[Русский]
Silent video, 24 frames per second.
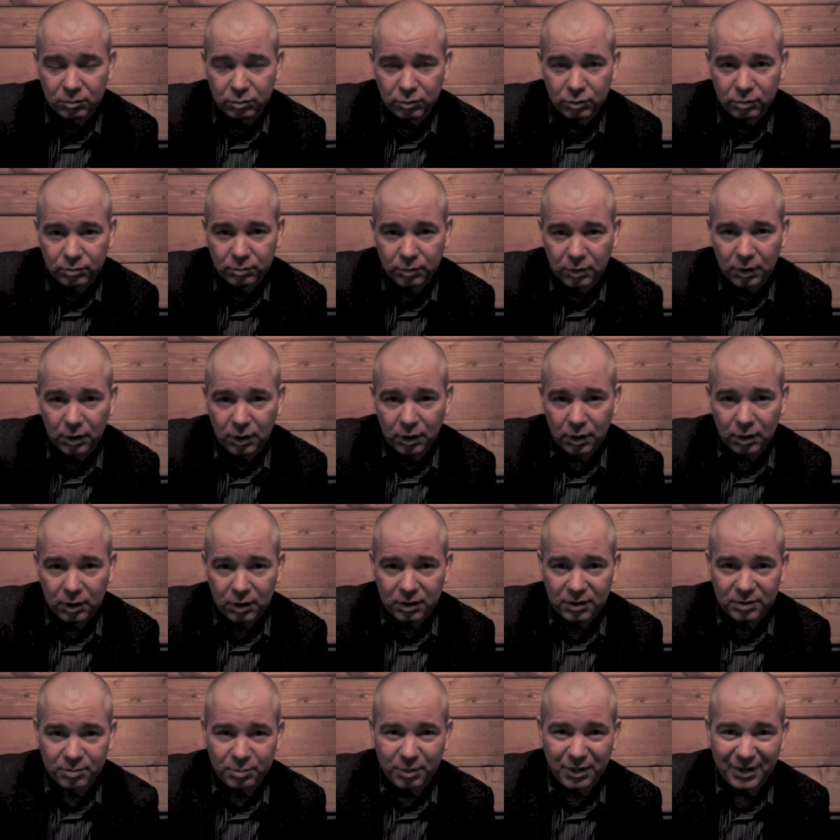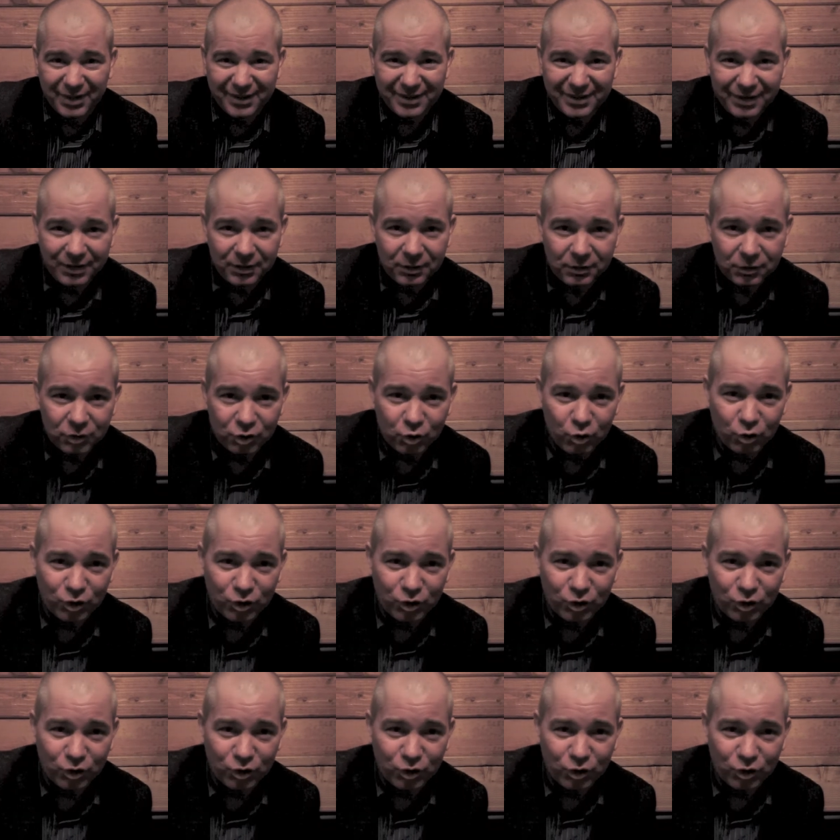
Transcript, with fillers: будем разбираться. Ну, Просто.